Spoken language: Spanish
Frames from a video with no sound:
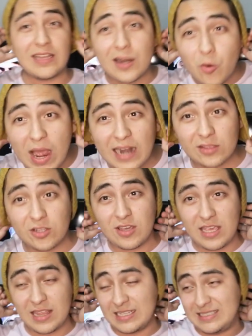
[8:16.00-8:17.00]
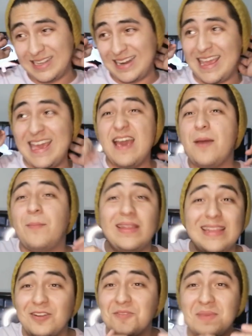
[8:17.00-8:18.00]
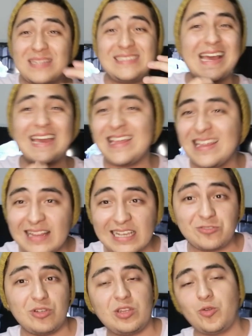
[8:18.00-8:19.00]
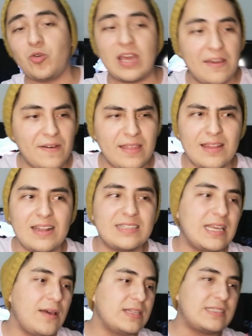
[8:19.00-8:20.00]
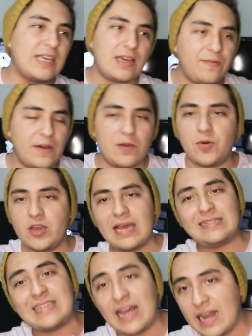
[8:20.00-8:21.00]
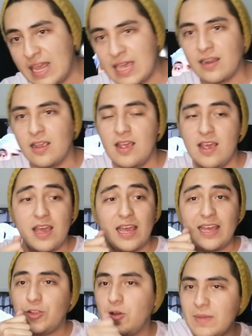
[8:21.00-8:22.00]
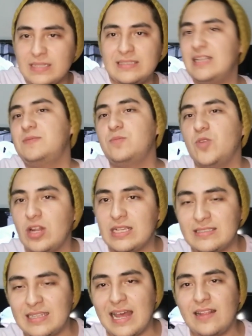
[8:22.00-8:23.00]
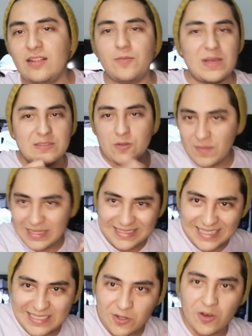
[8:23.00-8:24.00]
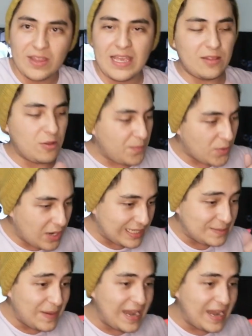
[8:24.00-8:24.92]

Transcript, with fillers: en el cuarto y decirle, mándale un mensaje de texto a tu jefa. Dile, ¿sabes qué jefa? Hoy voy a salir. No me estés molestando, más no me estés jodiendo en pocas